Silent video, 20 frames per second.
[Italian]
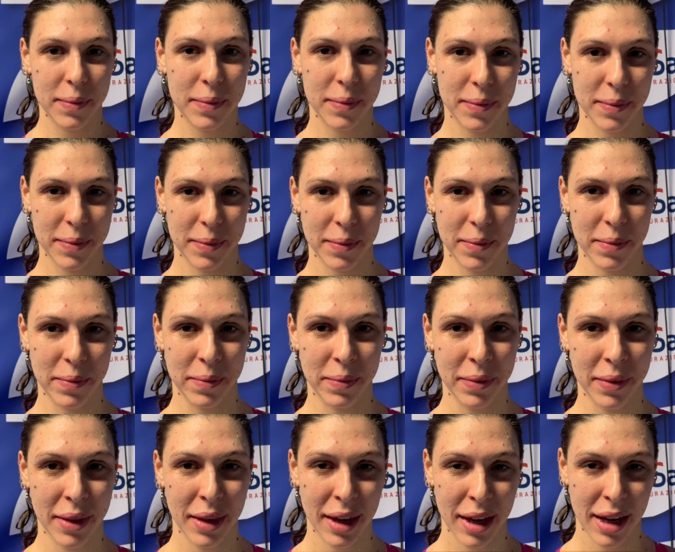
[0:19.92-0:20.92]
commentare
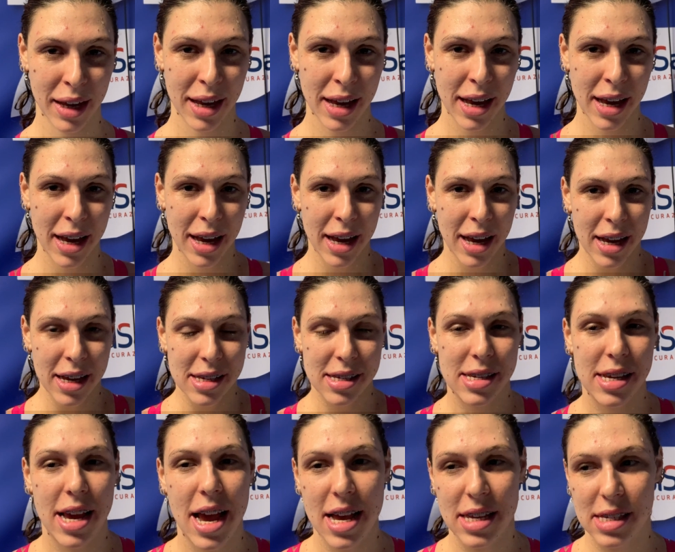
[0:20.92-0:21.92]
con parole tue.
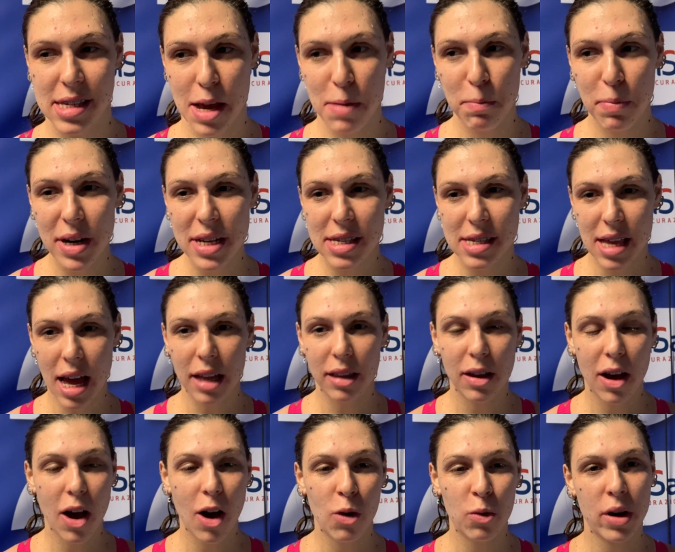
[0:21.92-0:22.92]
Sì, è sempre
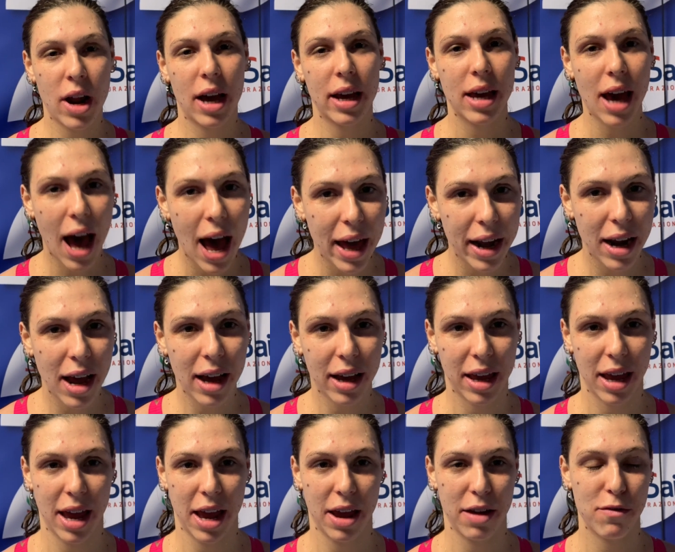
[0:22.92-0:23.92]
stata una gara
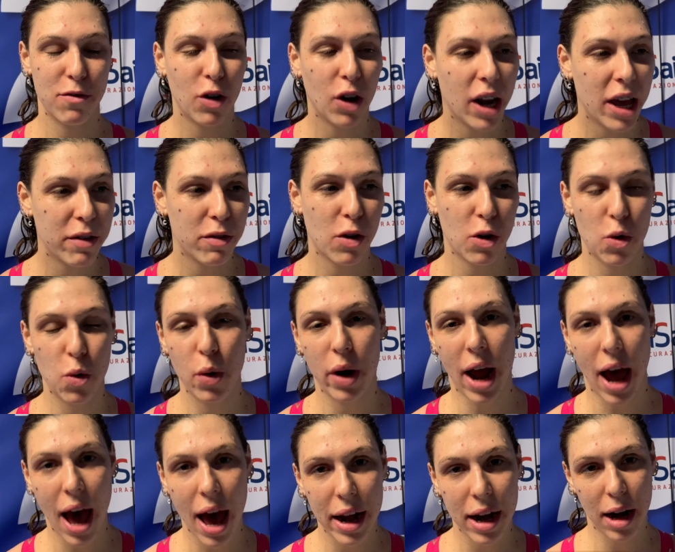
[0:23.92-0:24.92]
che volevo
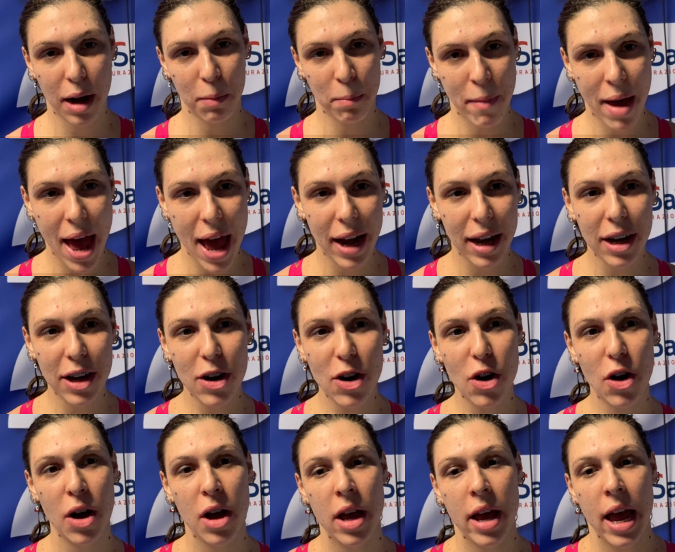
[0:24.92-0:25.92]
curare al
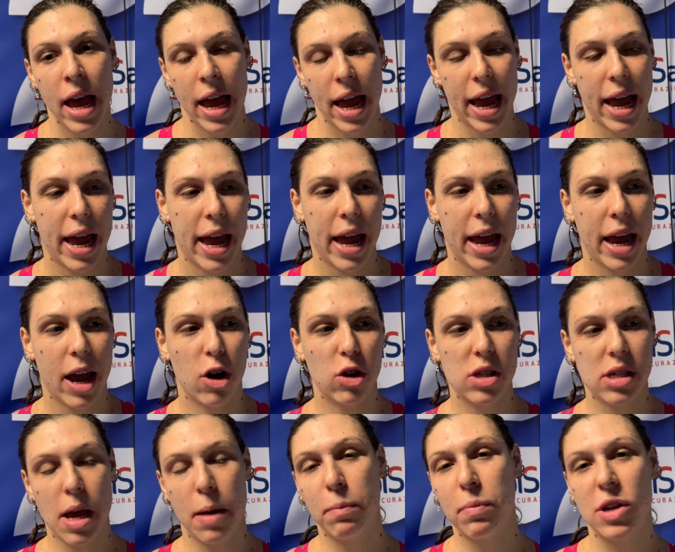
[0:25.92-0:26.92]
meglio e ho
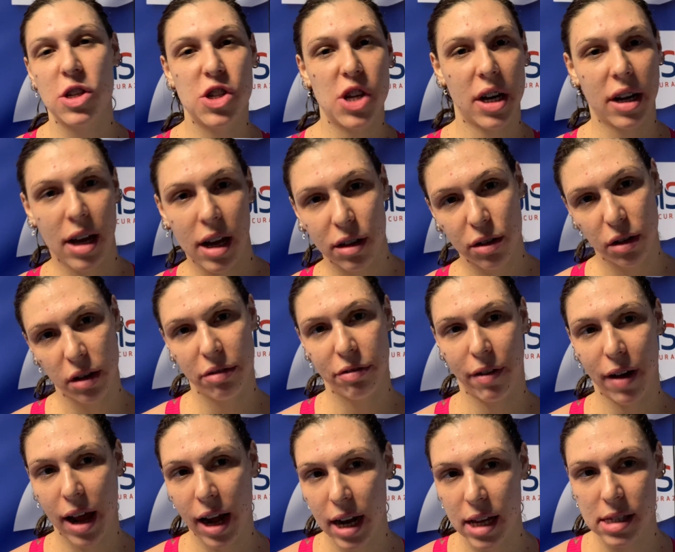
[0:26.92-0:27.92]
sempre cercato di
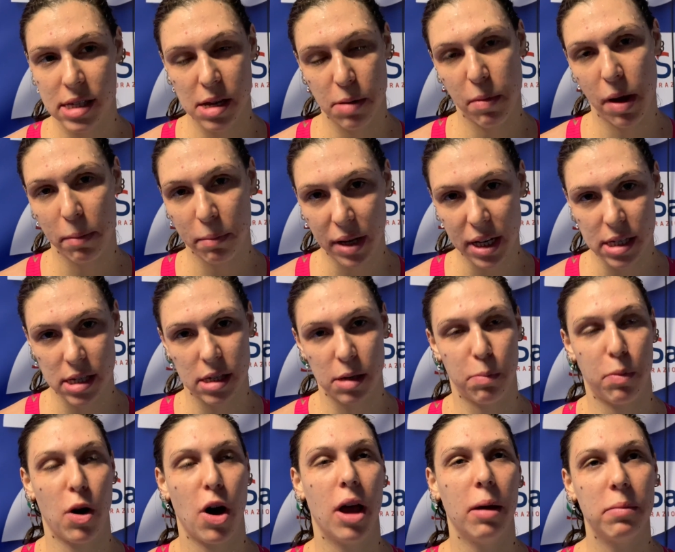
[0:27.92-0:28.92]
farla insieme ai misti,
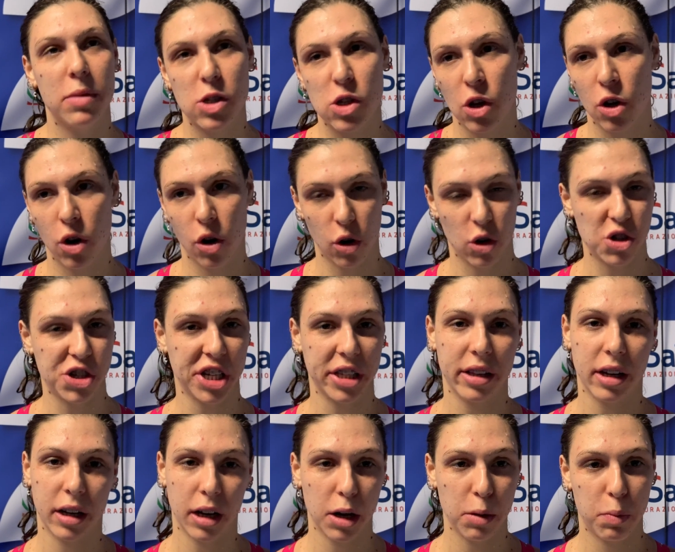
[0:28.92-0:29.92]
poi mi sono
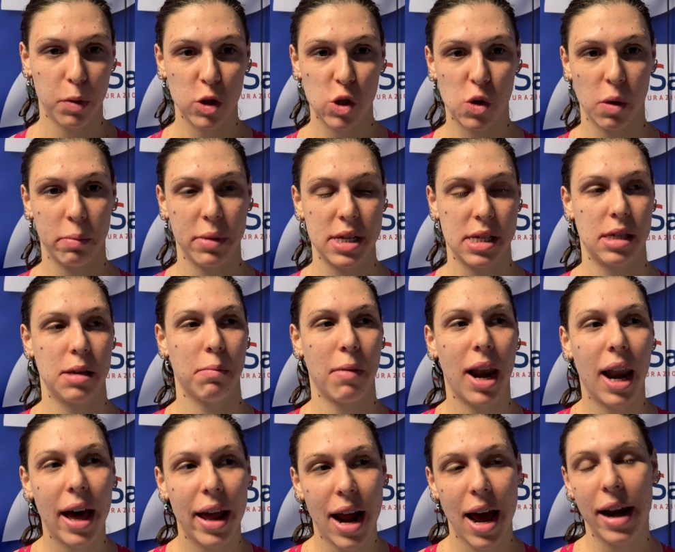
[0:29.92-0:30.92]
concentrata di più sui misti,
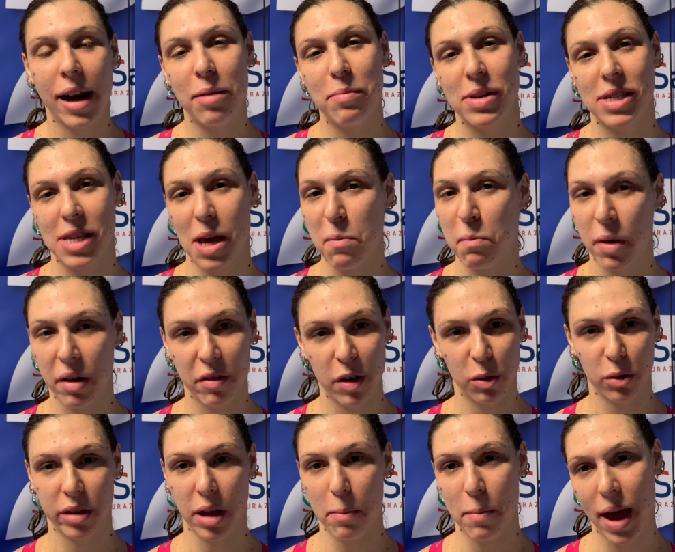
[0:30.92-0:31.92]
ma la rana mi è sempre
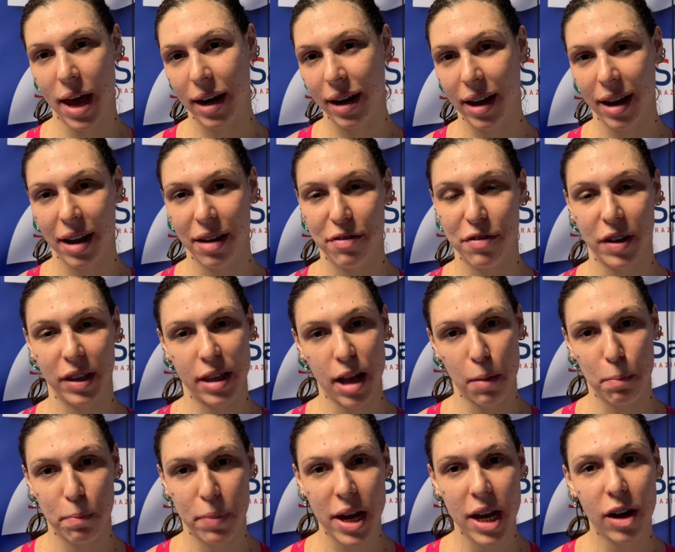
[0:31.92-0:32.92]
venuta bene fin
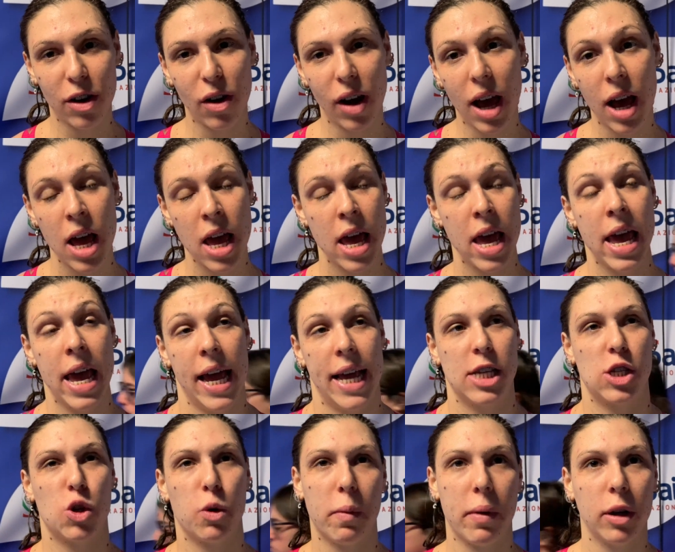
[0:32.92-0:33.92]
da piccola
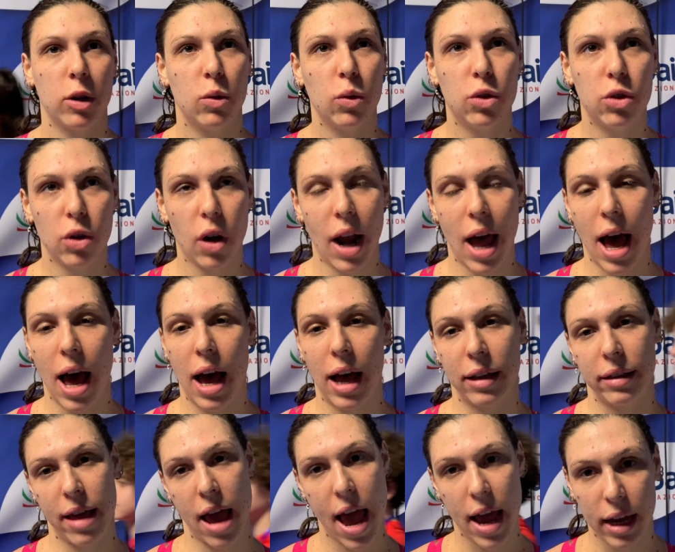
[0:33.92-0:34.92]
e soprattutto
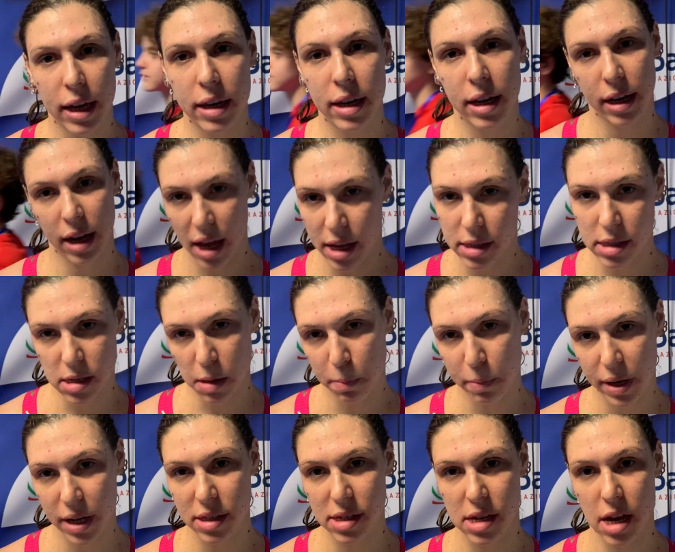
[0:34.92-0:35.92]
la tecnica in sé
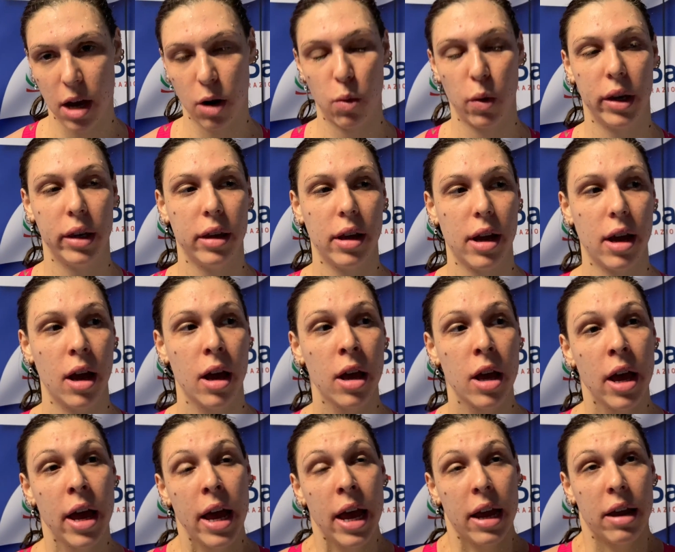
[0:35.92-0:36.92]
per sé, quindi
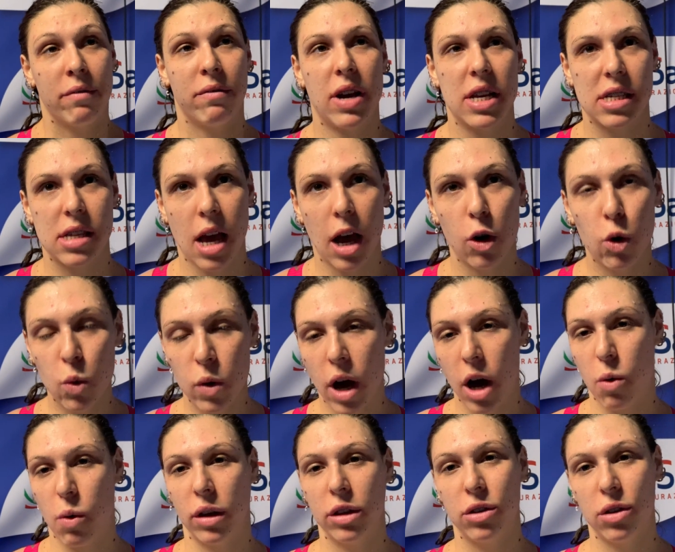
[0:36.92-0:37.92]
in vasca
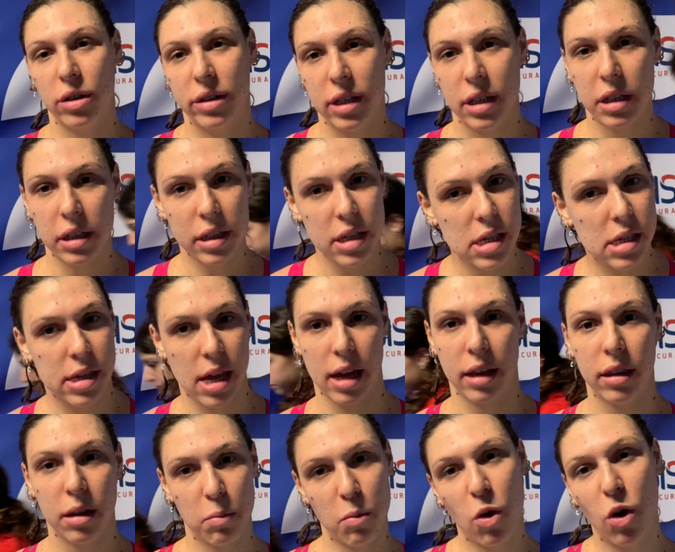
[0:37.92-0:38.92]
lunga quando ti
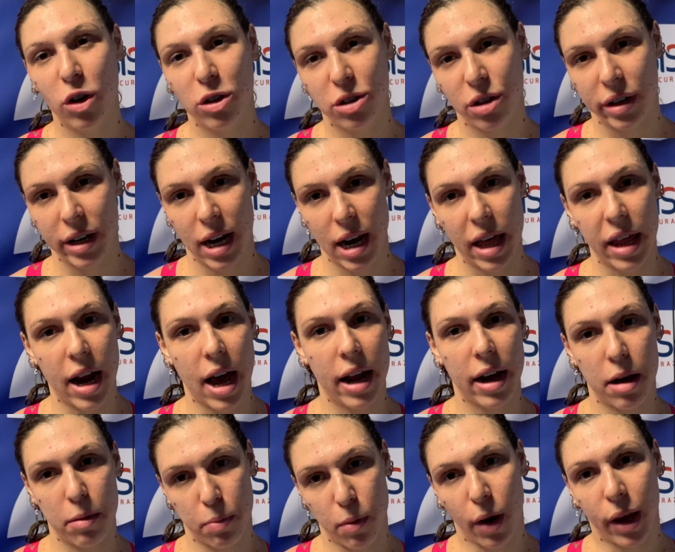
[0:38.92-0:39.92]
distendi molto nella
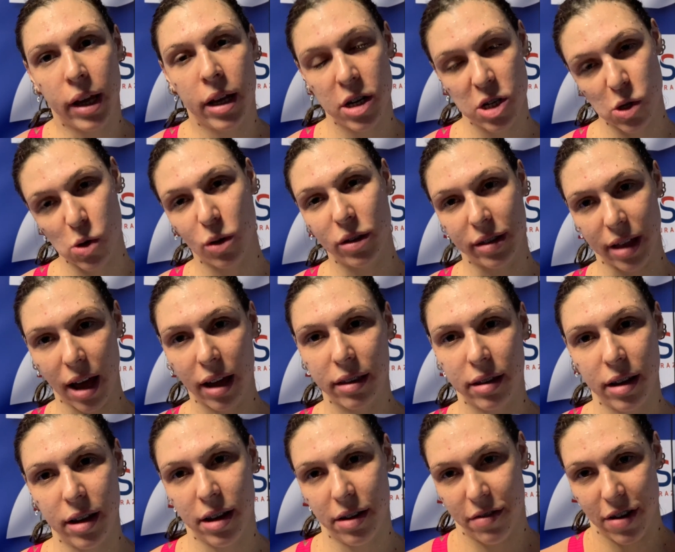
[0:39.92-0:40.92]
rana poi i
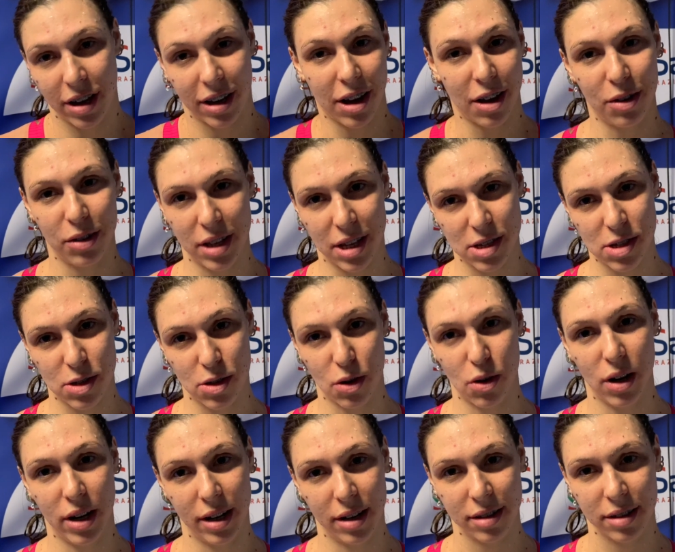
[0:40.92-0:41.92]
risultati vengono da
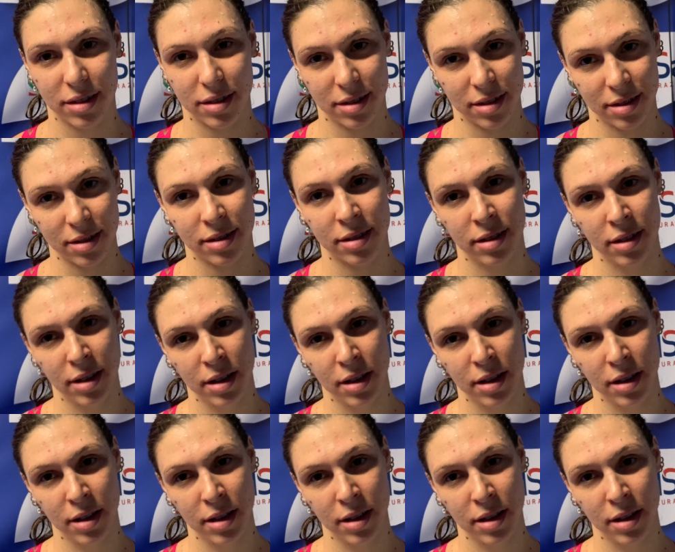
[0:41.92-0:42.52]
soli. Sì.